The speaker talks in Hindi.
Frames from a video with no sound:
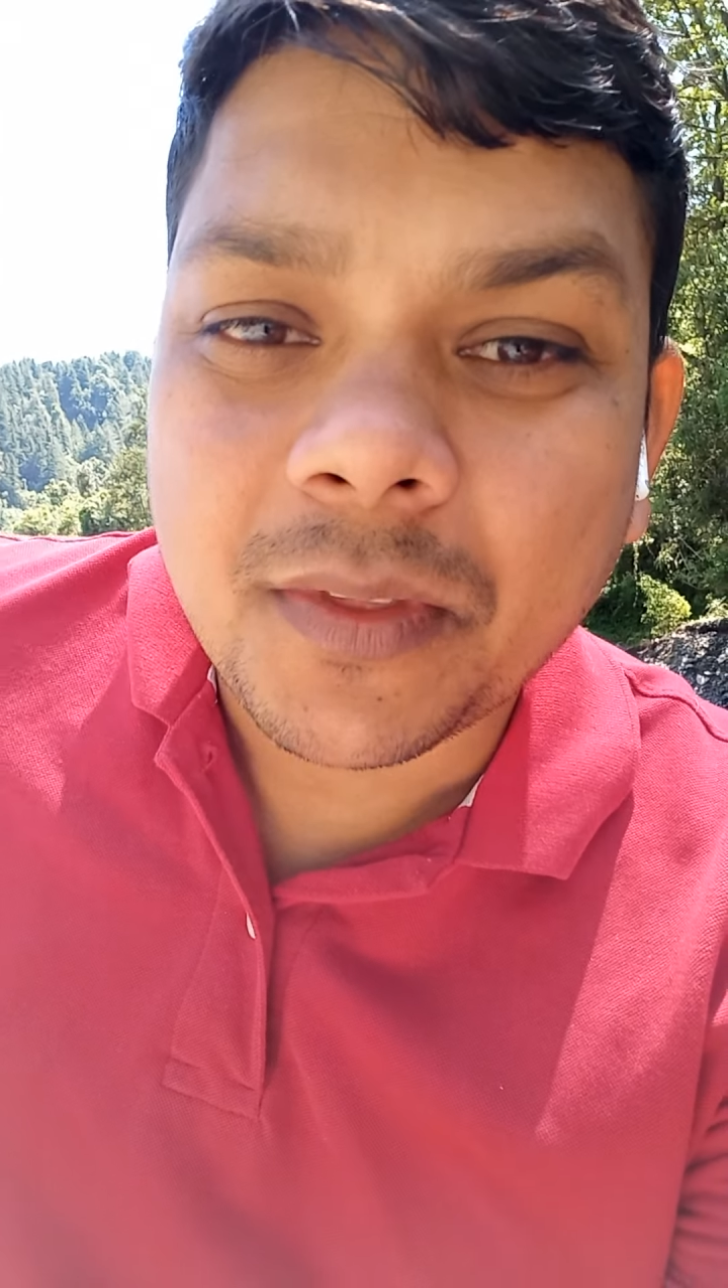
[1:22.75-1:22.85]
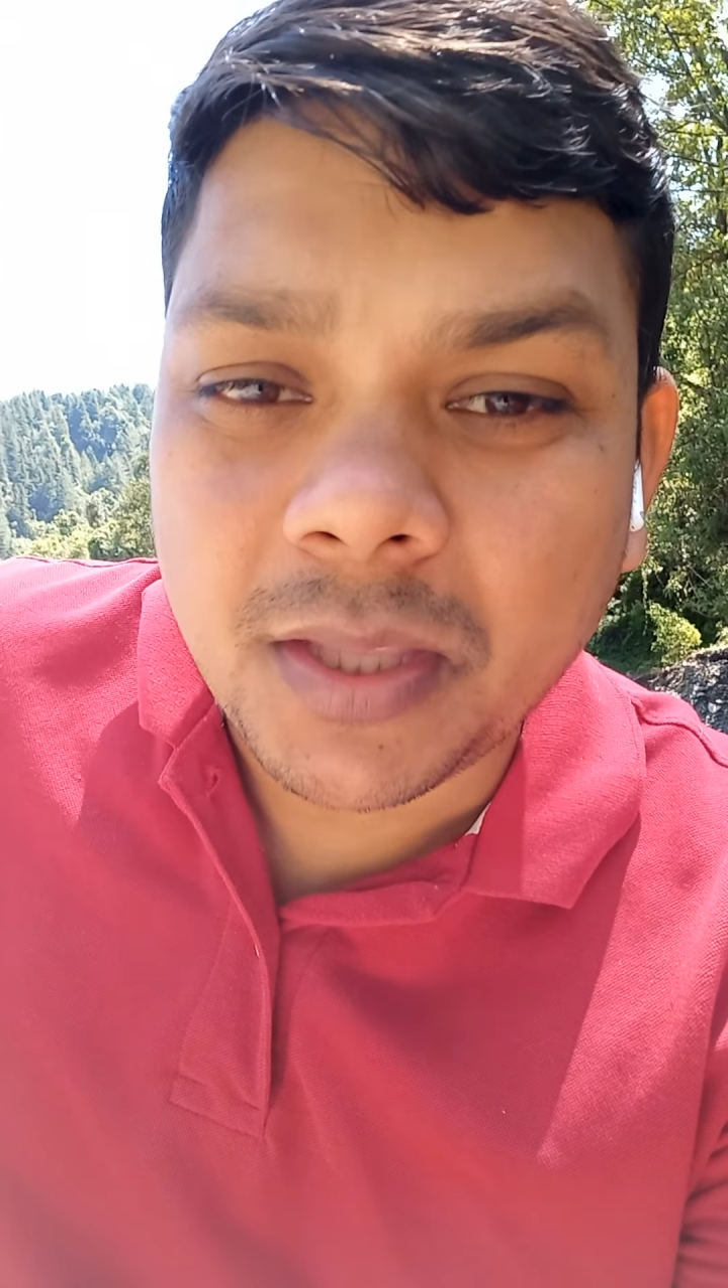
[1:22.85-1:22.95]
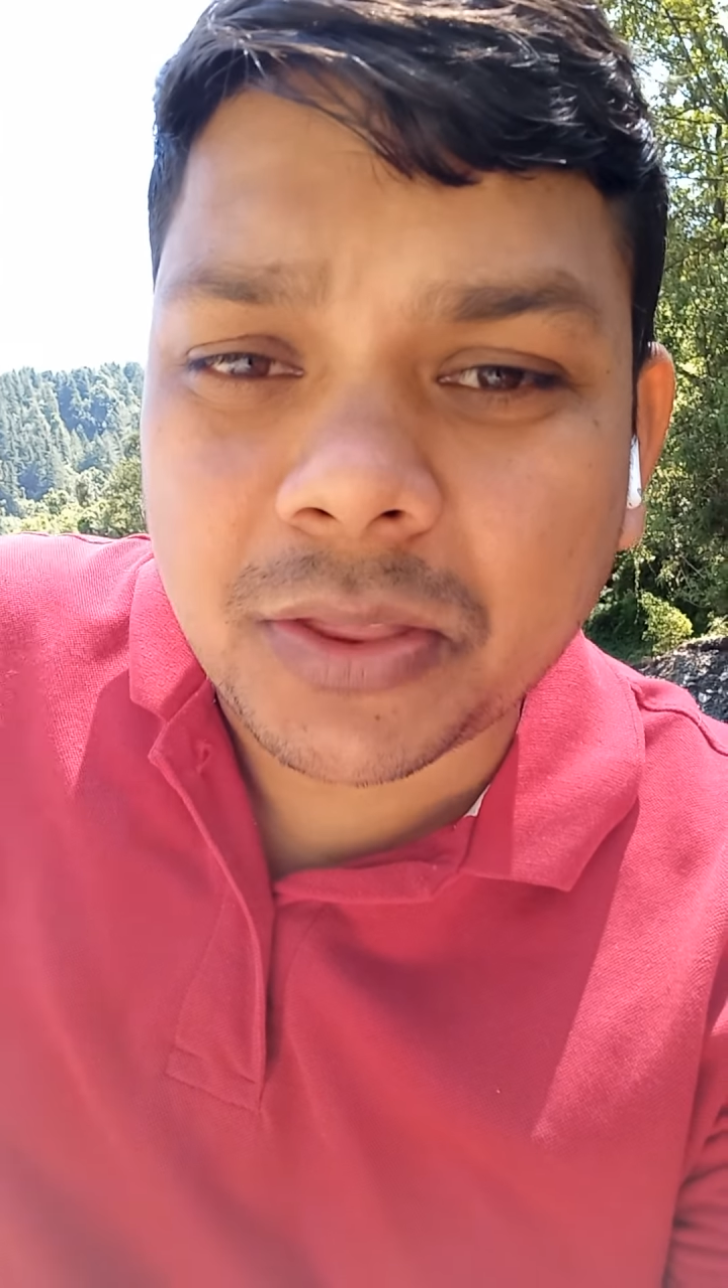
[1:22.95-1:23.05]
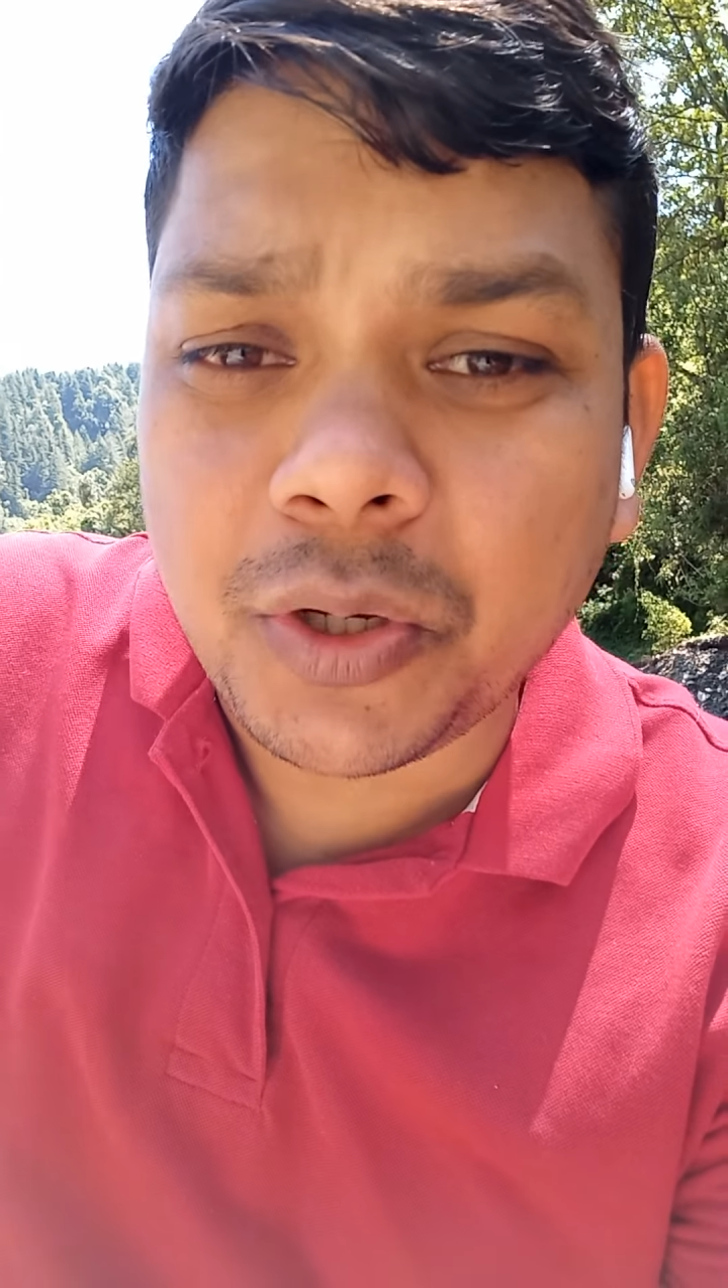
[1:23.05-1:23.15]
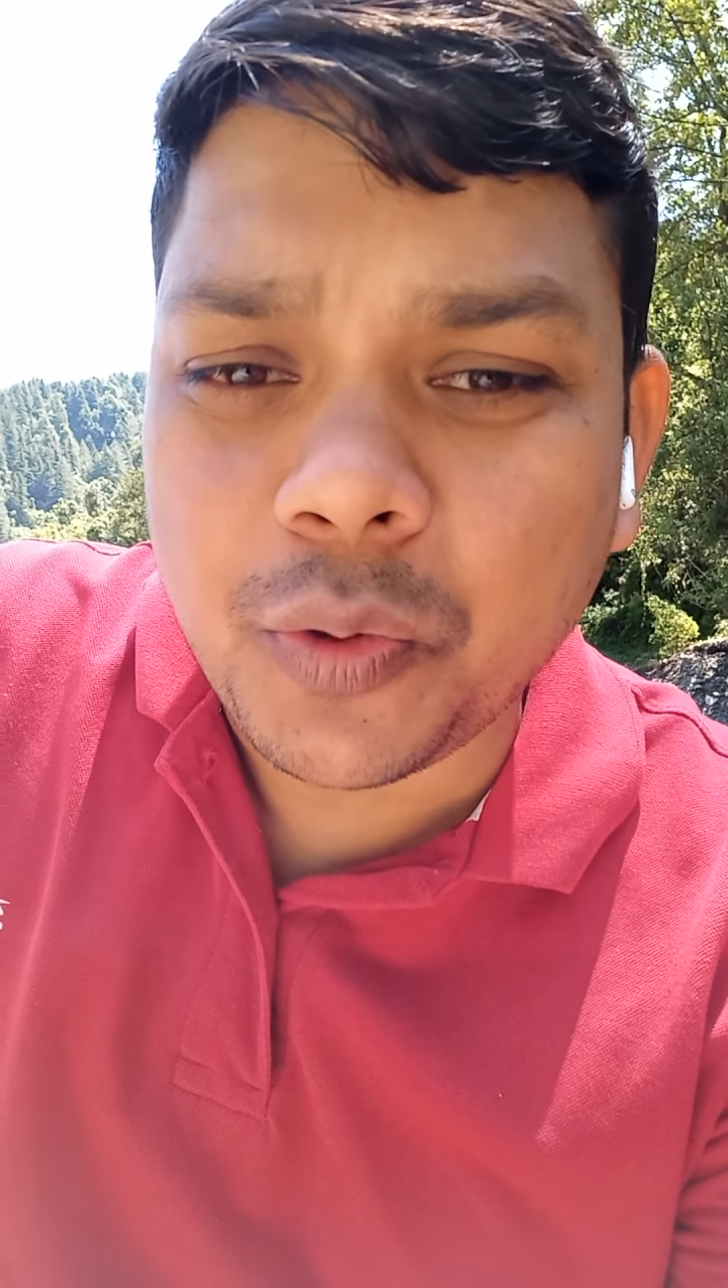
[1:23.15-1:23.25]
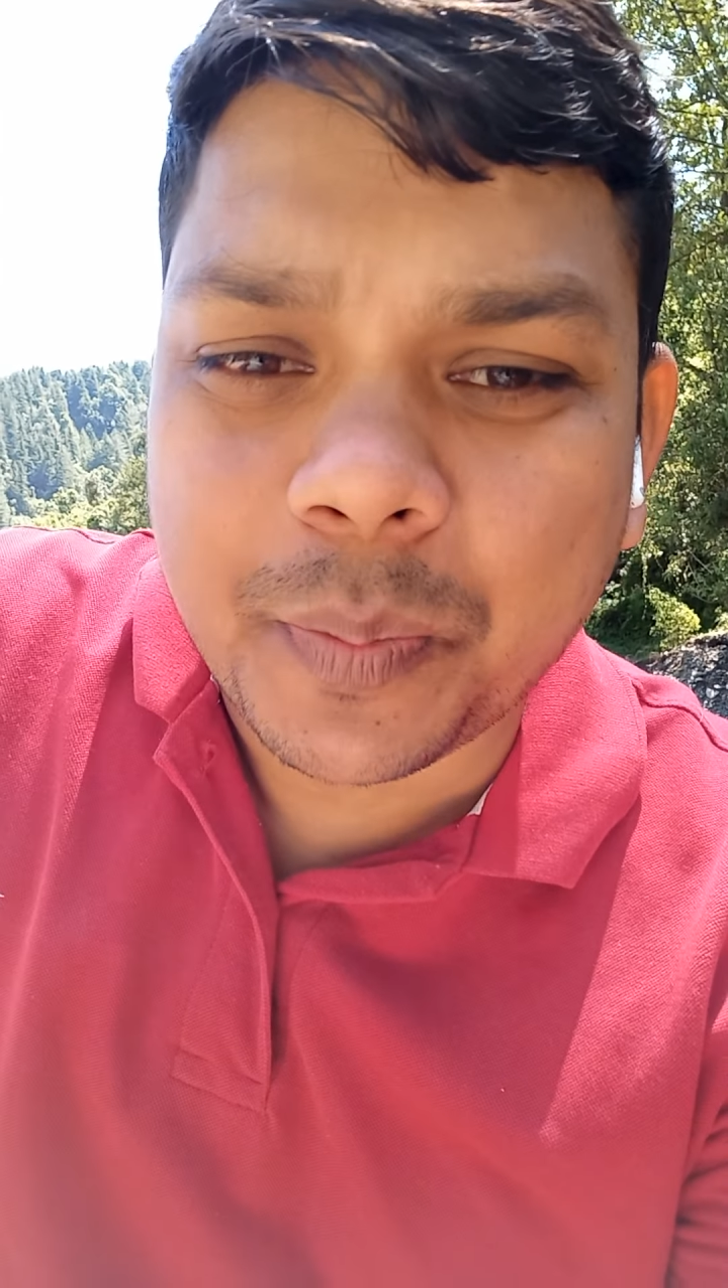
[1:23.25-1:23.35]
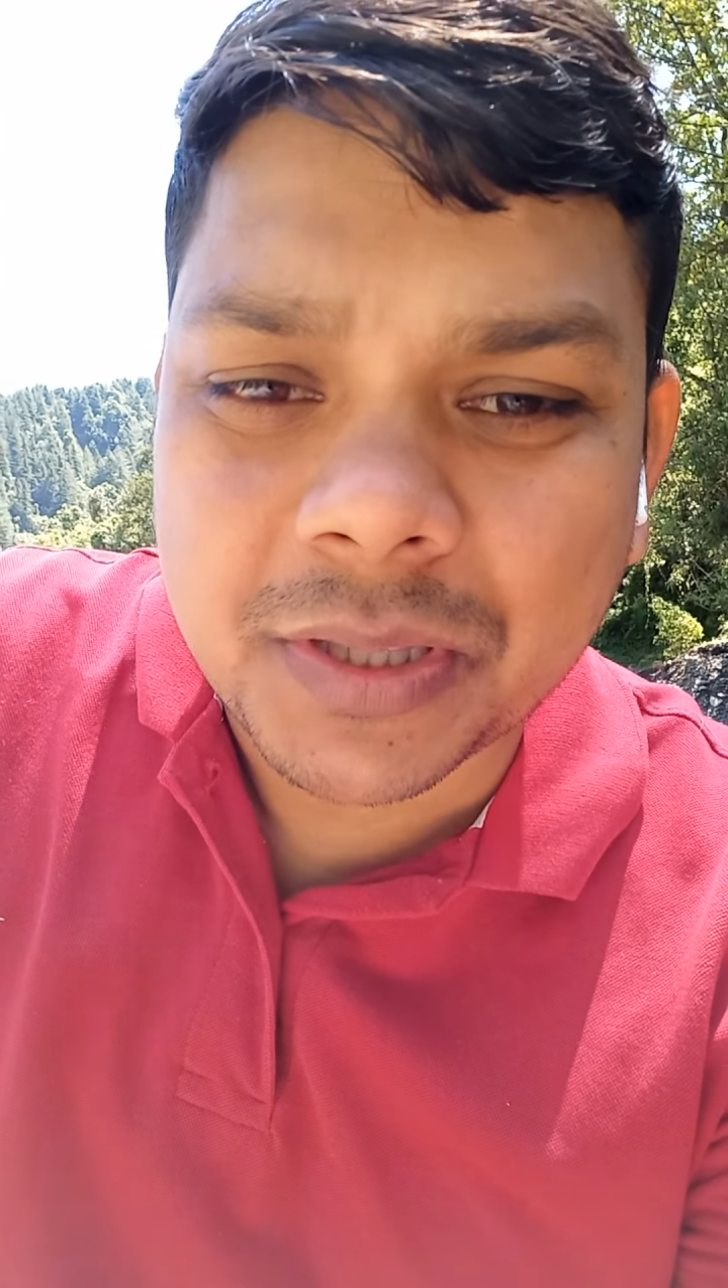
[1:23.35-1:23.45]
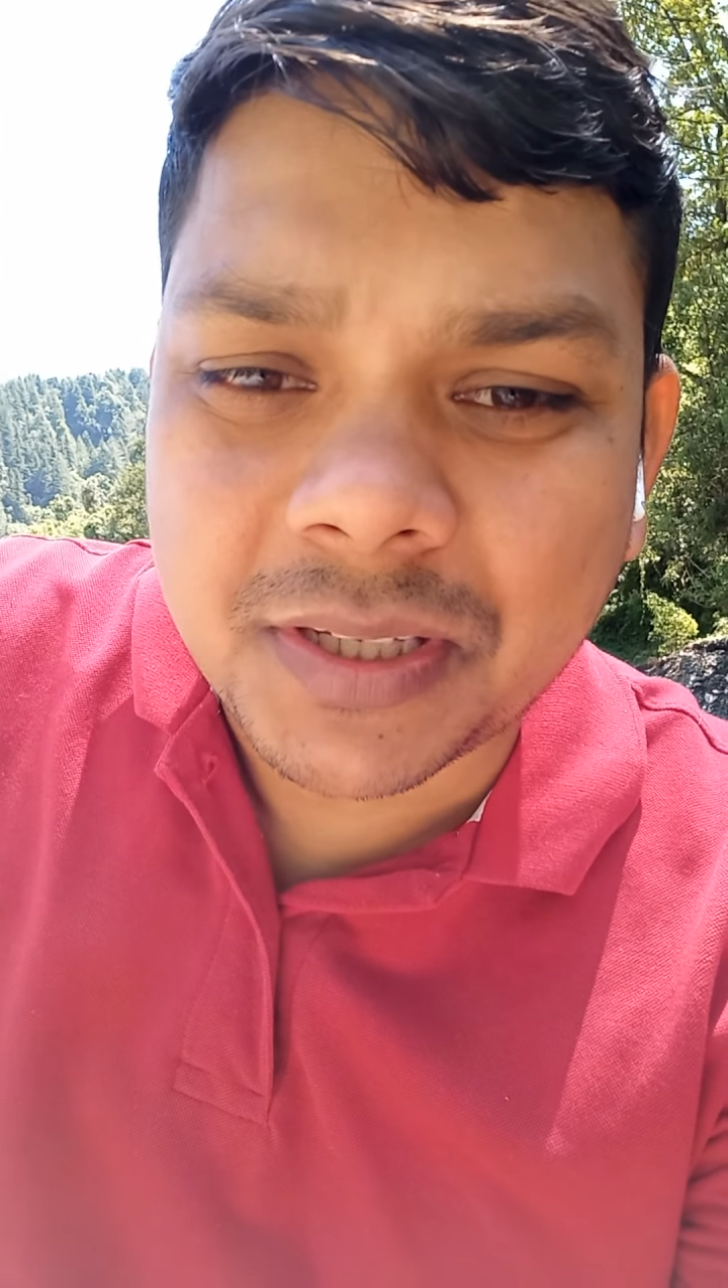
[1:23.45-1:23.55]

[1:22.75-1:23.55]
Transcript: इतनी ऊपर